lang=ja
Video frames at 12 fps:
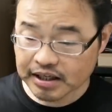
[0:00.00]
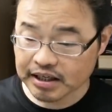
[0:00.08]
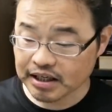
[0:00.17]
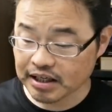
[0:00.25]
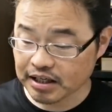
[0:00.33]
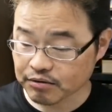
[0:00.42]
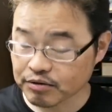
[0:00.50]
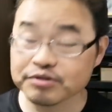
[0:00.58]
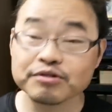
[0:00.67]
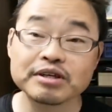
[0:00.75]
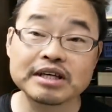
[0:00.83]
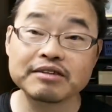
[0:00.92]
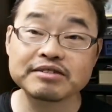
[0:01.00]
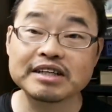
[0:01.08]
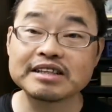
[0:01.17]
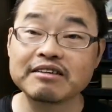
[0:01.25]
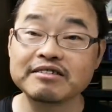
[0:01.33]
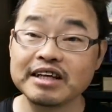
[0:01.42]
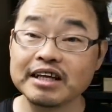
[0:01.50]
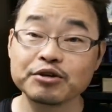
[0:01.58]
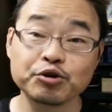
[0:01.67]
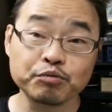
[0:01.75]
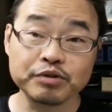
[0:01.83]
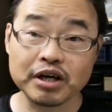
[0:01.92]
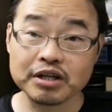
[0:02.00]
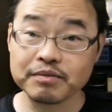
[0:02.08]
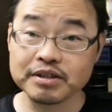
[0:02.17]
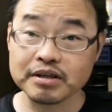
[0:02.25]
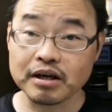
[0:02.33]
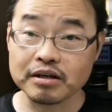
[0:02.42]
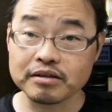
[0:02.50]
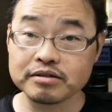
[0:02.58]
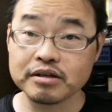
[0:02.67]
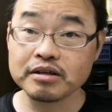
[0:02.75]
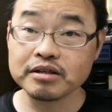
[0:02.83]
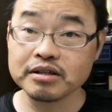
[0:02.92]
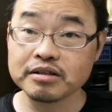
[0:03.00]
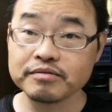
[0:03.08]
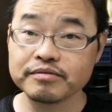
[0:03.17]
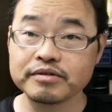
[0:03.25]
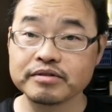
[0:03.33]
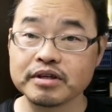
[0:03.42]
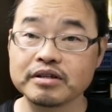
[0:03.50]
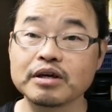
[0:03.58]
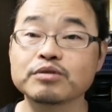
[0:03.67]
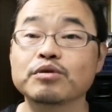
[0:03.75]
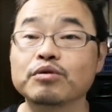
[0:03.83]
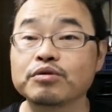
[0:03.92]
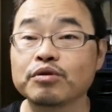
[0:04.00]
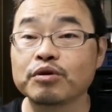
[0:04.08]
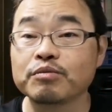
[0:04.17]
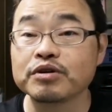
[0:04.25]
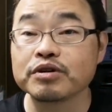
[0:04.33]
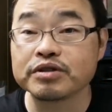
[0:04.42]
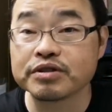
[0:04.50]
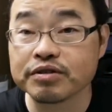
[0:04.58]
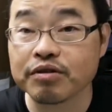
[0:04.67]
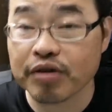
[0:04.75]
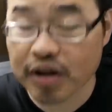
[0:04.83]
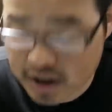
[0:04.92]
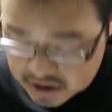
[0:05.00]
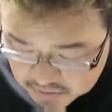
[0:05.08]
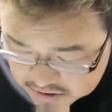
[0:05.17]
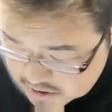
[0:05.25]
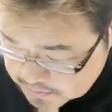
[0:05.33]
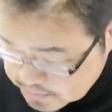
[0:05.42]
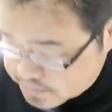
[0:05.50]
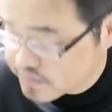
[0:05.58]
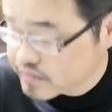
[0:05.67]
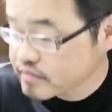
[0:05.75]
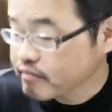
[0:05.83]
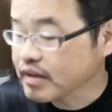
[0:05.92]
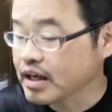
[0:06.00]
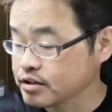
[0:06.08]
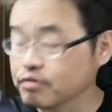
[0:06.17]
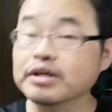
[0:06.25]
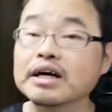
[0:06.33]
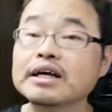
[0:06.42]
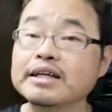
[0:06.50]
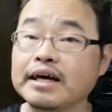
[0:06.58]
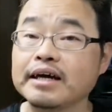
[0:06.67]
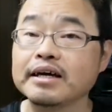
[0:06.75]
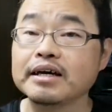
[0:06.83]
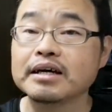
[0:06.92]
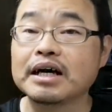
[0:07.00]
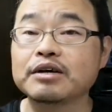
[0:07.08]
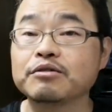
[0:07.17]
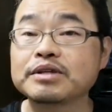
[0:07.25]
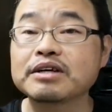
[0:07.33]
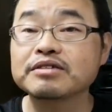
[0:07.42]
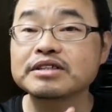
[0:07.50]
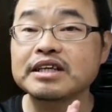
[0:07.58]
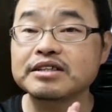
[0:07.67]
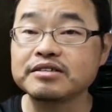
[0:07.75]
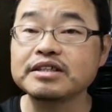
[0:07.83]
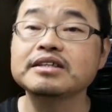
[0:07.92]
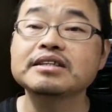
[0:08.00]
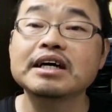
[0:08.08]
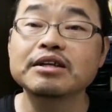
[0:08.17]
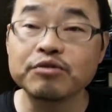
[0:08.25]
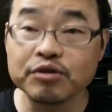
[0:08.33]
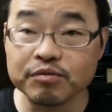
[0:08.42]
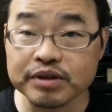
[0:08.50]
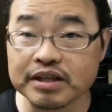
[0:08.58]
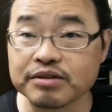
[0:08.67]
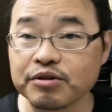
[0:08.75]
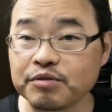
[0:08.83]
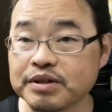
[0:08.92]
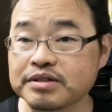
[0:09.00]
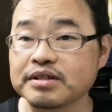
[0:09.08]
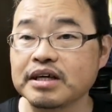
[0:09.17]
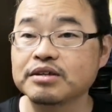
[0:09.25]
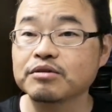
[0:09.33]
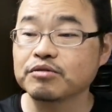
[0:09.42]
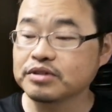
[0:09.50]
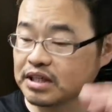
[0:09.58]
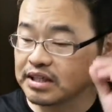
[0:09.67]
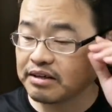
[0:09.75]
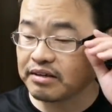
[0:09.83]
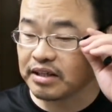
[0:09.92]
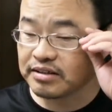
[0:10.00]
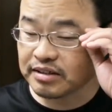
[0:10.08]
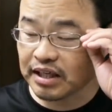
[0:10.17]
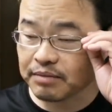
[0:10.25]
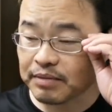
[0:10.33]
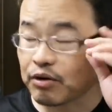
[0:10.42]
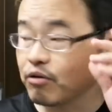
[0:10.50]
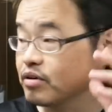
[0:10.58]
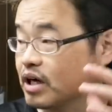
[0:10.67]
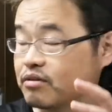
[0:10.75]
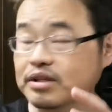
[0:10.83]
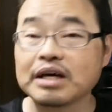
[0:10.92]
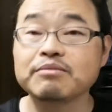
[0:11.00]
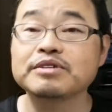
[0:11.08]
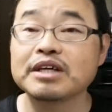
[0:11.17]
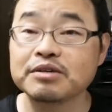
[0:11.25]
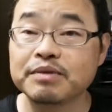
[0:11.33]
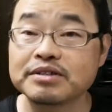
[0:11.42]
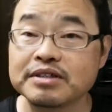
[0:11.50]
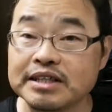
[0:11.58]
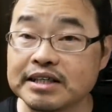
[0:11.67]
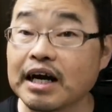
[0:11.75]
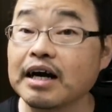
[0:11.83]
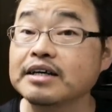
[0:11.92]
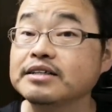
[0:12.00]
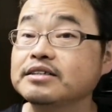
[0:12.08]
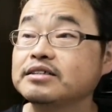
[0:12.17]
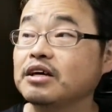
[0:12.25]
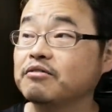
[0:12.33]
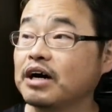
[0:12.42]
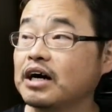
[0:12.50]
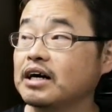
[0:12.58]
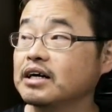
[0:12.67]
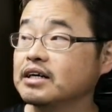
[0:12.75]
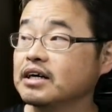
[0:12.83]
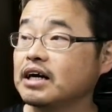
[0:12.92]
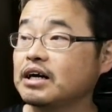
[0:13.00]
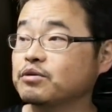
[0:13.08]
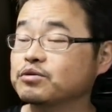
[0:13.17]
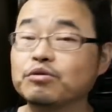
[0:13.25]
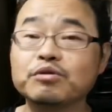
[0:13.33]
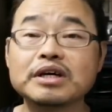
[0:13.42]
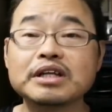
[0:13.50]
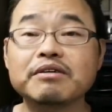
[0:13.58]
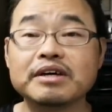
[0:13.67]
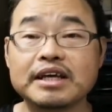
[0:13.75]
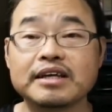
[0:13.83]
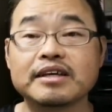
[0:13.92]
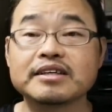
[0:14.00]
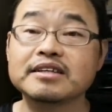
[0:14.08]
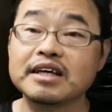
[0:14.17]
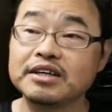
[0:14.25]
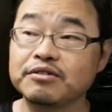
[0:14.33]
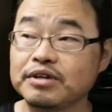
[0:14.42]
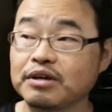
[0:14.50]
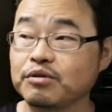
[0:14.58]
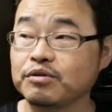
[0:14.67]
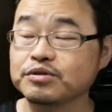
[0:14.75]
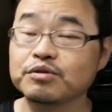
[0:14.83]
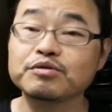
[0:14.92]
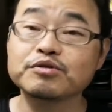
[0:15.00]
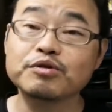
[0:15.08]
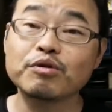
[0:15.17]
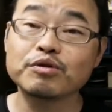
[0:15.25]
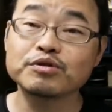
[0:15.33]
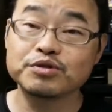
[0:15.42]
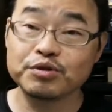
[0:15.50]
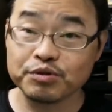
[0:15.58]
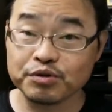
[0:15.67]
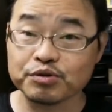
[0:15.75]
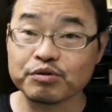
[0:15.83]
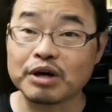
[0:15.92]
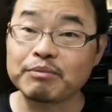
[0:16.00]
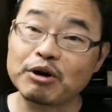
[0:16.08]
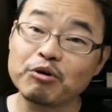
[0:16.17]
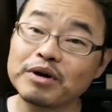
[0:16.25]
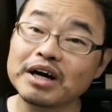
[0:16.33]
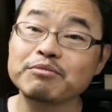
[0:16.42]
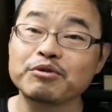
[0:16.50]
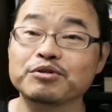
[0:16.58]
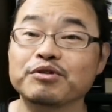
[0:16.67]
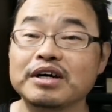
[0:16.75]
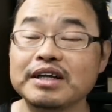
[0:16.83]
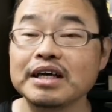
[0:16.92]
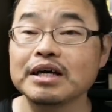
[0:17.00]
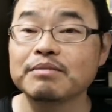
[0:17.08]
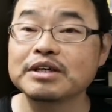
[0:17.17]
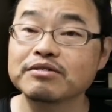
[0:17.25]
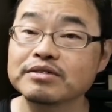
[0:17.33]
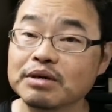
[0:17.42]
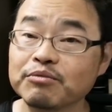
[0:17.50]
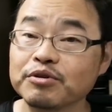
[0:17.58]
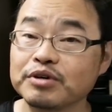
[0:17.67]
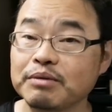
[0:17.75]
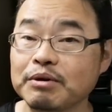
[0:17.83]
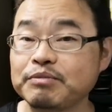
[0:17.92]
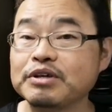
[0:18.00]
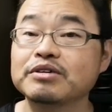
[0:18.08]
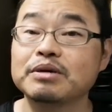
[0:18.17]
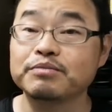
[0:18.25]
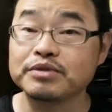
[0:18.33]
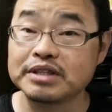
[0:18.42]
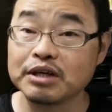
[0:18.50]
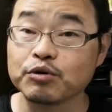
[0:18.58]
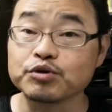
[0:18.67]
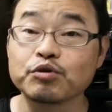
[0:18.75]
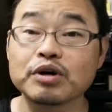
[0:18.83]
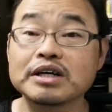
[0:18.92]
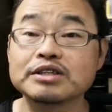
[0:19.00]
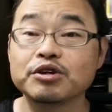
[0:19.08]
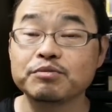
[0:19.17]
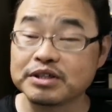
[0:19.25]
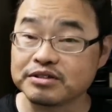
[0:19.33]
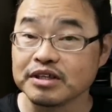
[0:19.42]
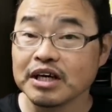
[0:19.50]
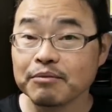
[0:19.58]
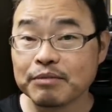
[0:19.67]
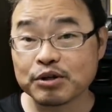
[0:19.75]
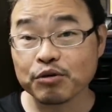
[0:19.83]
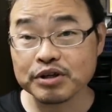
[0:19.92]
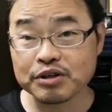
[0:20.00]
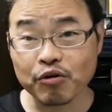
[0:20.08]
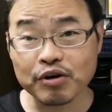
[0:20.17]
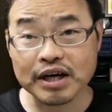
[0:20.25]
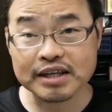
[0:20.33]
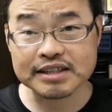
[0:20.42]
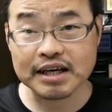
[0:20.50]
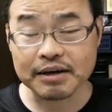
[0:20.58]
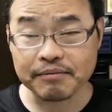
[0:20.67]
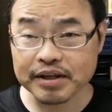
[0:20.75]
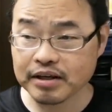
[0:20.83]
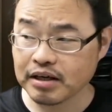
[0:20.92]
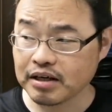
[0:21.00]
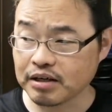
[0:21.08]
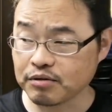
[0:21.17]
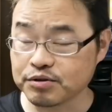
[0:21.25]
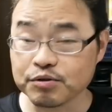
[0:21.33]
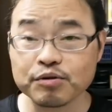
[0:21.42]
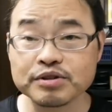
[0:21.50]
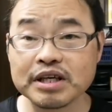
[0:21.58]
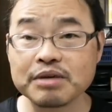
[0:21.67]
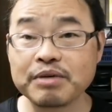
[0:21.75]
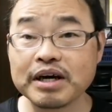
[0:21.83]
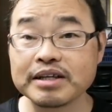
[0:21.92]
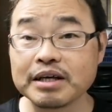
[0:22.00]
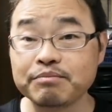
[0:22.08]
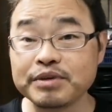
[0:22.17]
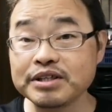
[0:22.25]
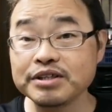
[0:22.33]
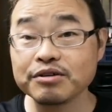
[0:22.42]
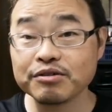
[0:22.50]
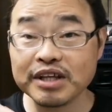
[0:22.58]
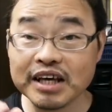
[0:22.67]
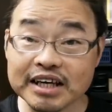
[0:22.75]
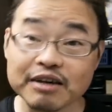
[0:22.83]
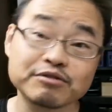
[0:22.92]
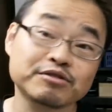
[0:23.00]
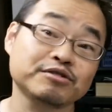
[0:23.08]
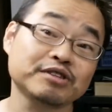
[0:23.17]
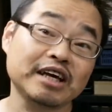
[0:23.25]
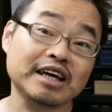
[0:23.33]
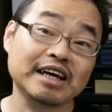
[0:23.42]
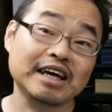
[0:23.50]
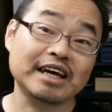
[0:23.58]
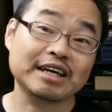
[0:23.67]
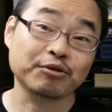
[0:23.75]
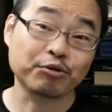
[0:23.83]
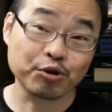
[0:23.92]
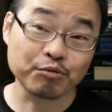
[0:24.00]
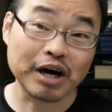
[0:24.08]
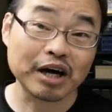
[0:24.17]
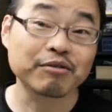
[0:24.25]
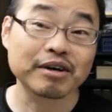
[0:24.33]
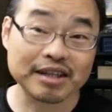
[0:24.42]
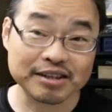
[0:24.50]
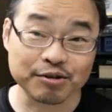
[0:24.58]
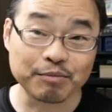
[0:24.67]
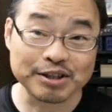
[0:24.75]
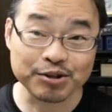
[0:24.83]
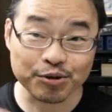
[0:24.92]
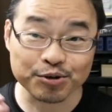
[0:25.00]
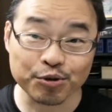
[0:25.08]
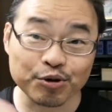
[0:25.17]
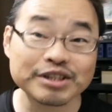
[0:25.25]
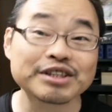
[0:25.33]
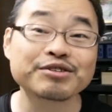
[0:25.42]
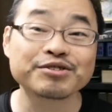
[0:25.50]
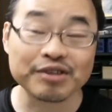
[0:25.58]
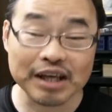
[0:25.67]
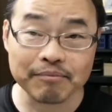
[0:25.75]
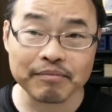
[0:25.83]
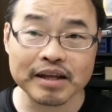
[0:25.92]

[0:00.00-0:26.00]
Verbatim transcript: えー、このちょあのチャンネルにね、興味がありましたら、ぜひ、チャンネル登録の方もよろしくお願いします。それからね、あの、私ね、ツイッターの方もやっております。えっと、こちらではですね、まあ、今回のタイムセール祭りに関しては、あの、動画ではね、出せないようなこの速報情報とか、まあ、細かいものとかね、まあ、そういったものをね、まあ、ピックアップしてご紹介しております。まあ、特に今回さ、あの、増税前で便乗値上げをするね、ところもあるわけですよ。まあ、ちょうど正直言うとね、